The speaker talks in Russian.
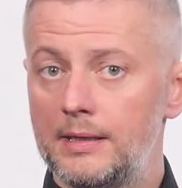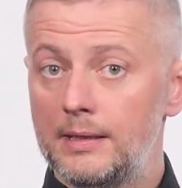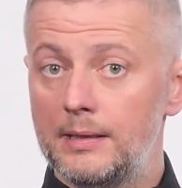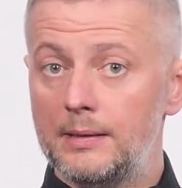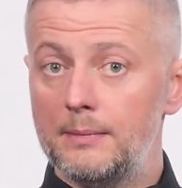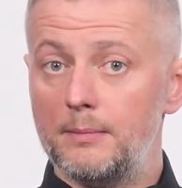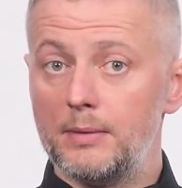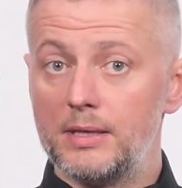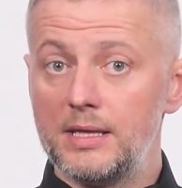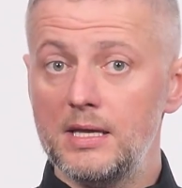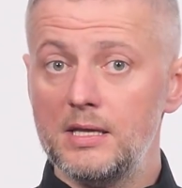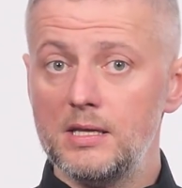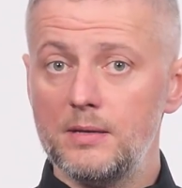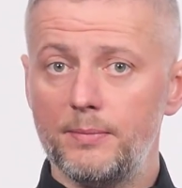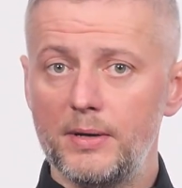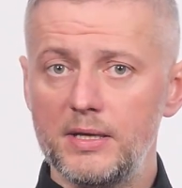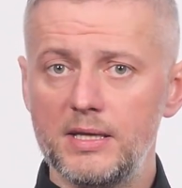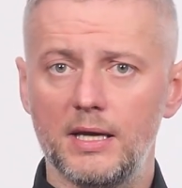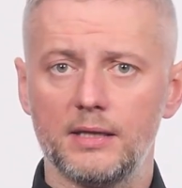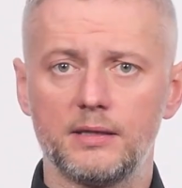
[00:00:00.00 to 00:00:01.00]
Мне
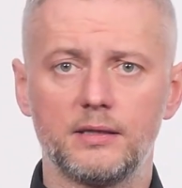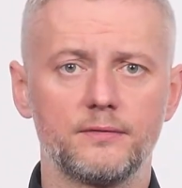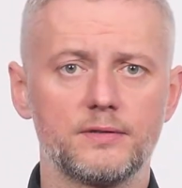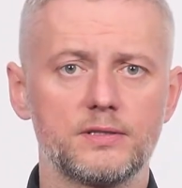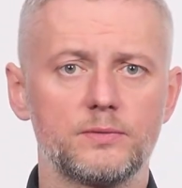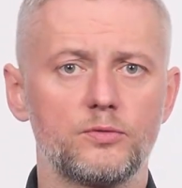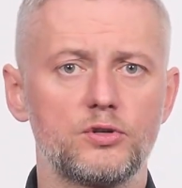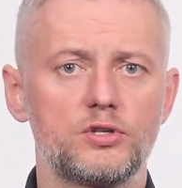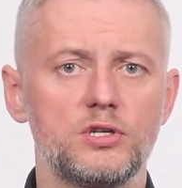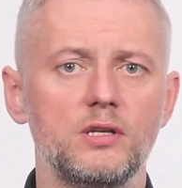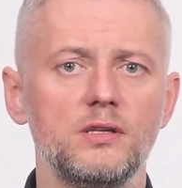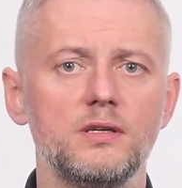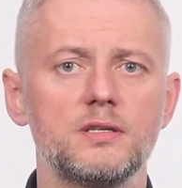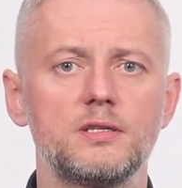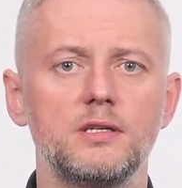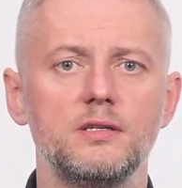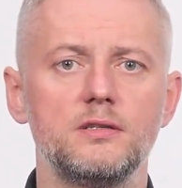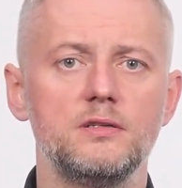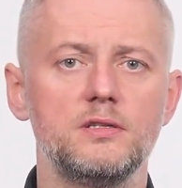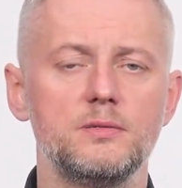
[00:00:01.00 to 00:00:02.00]
непонятно возмущение
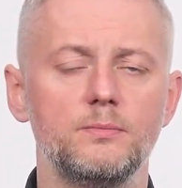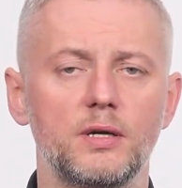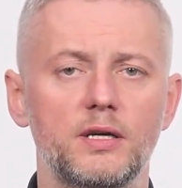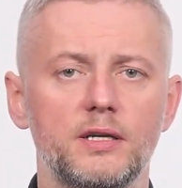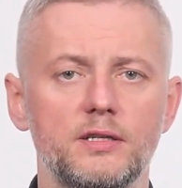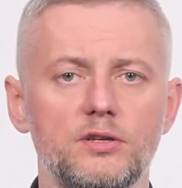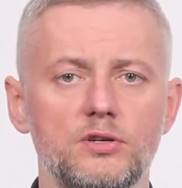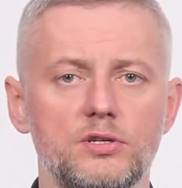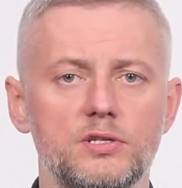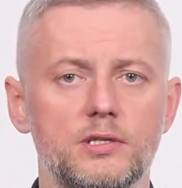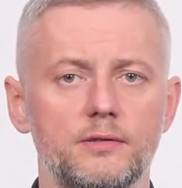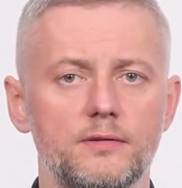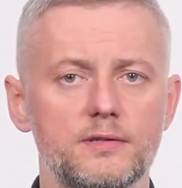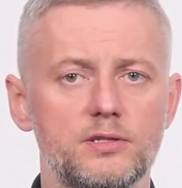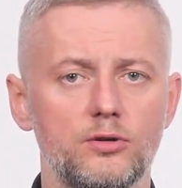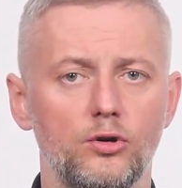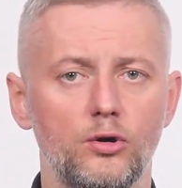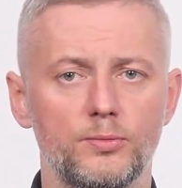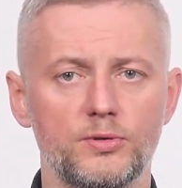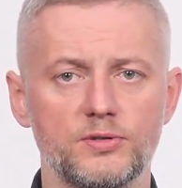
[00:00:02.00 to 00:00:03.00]
среди демократического
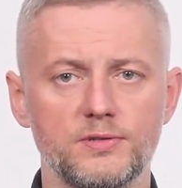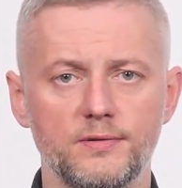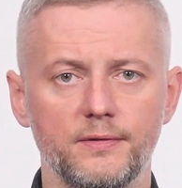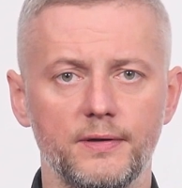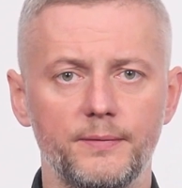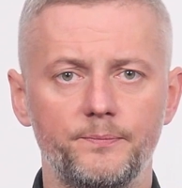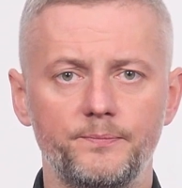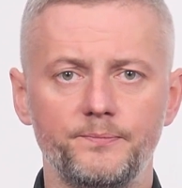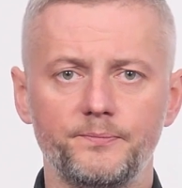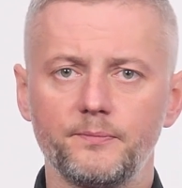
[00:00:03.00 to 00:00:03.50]
сообщества.